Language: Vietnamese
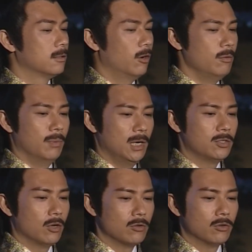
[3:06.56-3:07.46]
Hoàng thượng
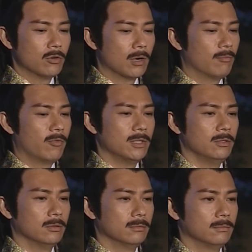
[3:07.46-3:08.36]
không vô dụng như cậu tưởng
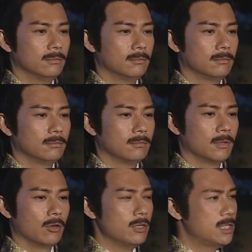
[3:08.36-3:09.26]
tượng đâu.
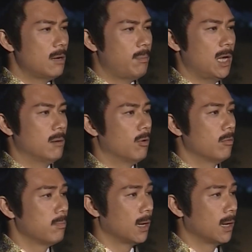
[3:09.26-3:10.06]
Chẳng qua người bị kẻ xấu